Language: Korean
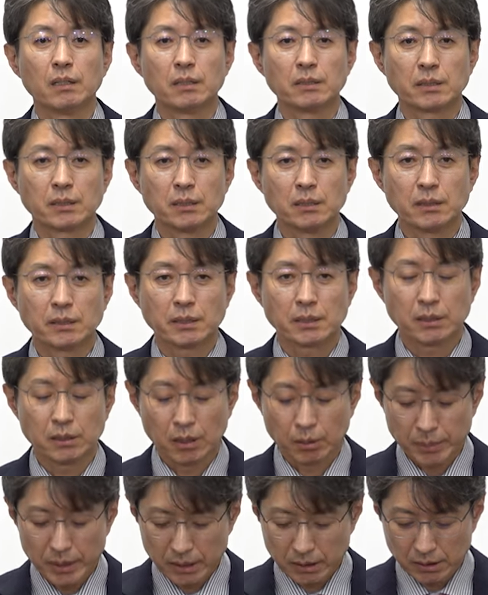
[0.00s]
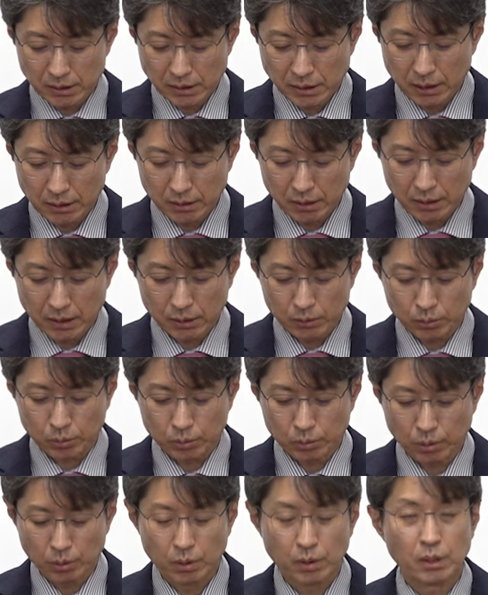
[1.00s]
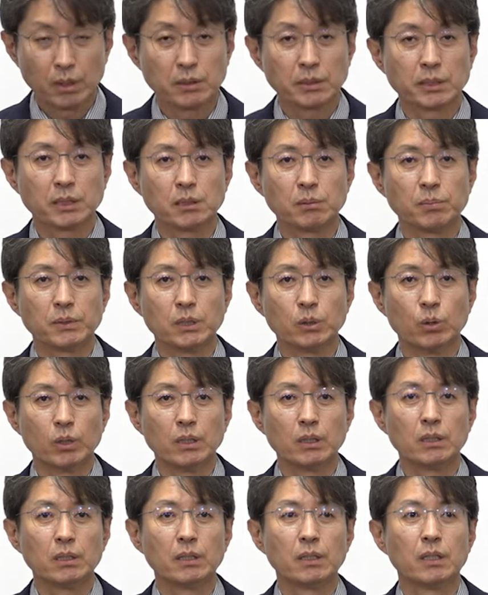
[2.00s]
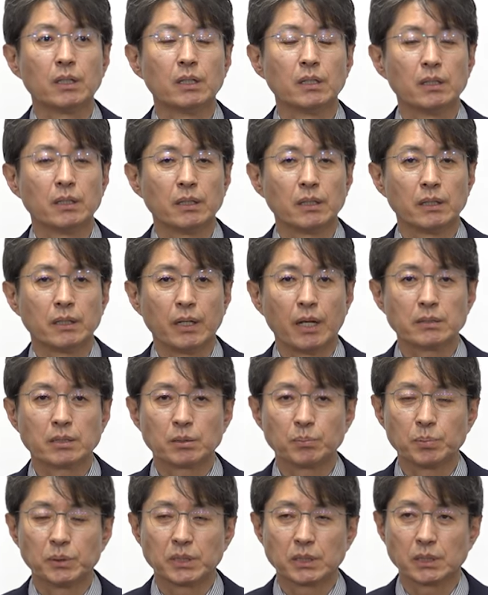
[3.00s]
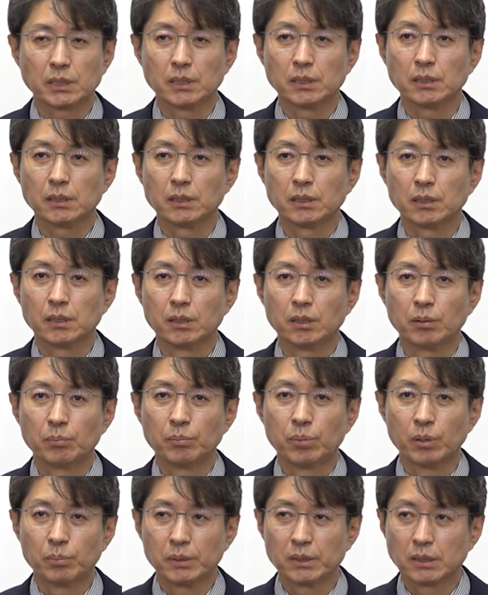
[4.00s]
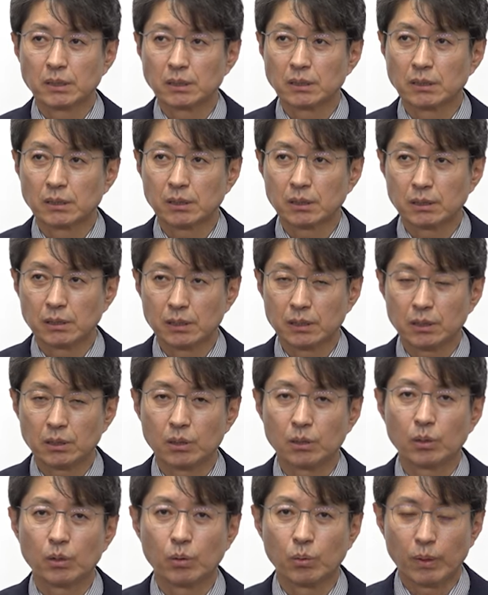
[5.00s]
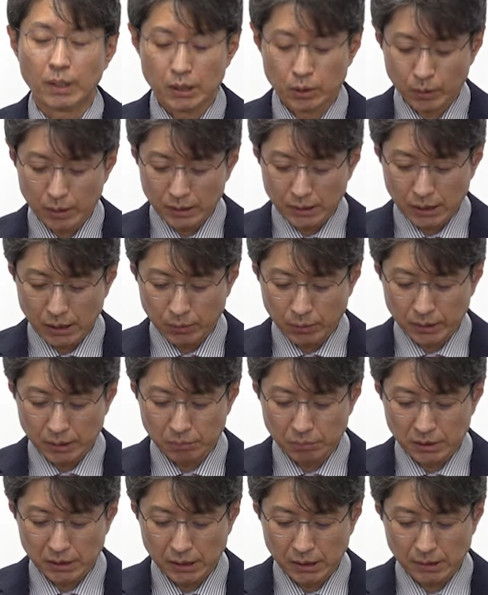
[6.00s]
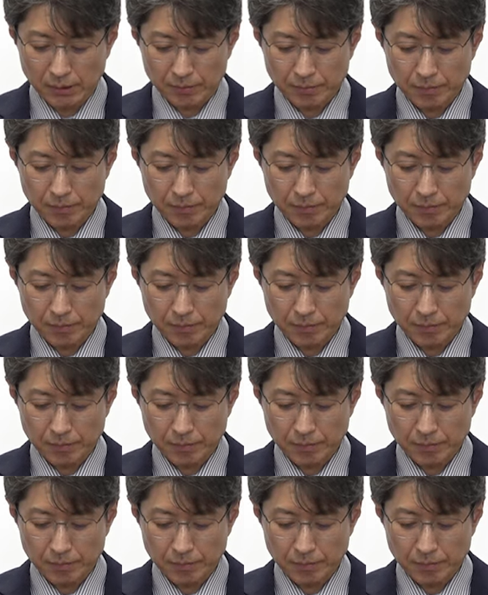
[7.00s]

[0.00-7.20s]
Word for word: 실시 협약을 체결하고 12월 SPC 법인 등기를 완료할 계획입니다.